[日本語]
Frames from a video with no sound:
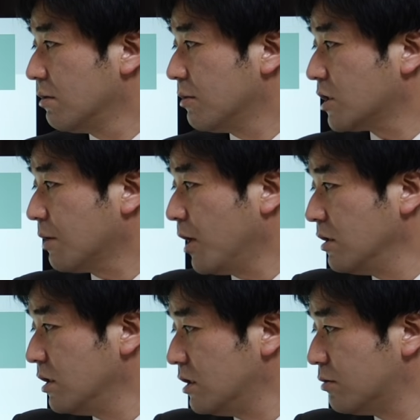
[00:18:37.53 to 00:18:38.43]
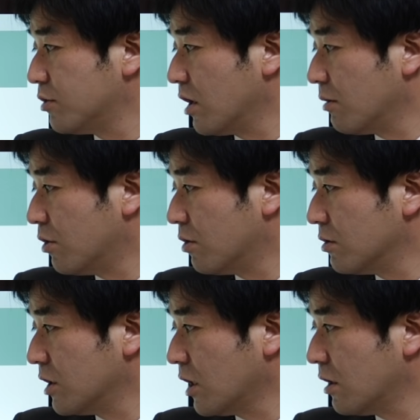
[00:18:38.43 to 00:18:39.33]
まあジャパンディスプレイ
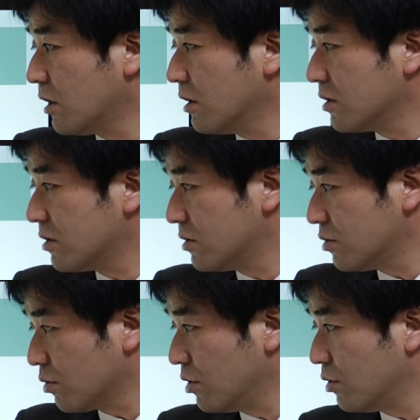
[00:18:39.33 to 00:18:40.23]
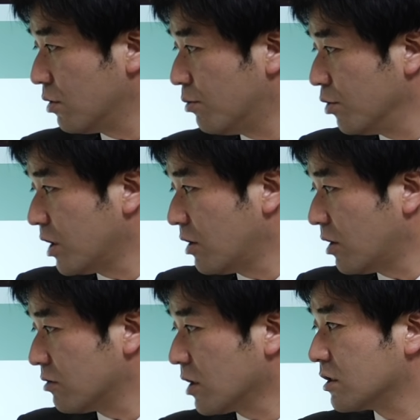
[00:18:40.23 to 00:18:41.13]
もなかなかちょっと色々問題
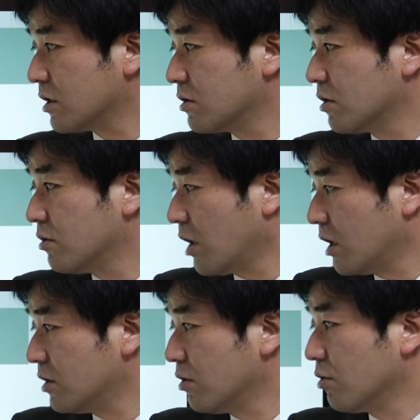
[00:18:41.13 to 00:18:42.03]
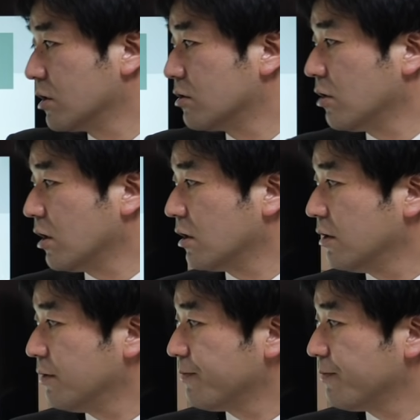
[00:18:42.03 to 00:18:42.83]
のある会社ですけど、大企業ですよね。